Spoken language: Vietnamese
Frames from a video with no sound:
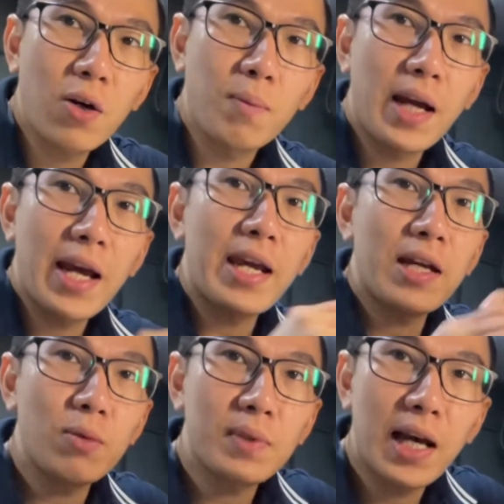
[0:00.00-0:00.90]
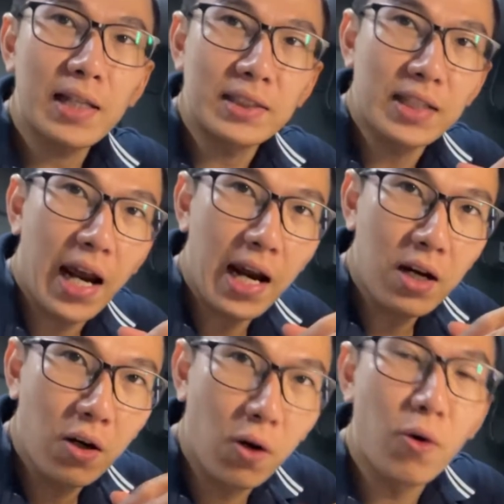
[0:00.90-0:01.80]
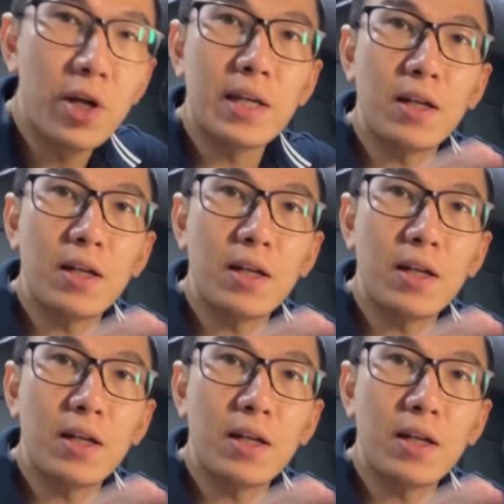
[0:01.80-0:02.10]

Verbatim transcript: Hôm nay chúng ta sẽ ngồi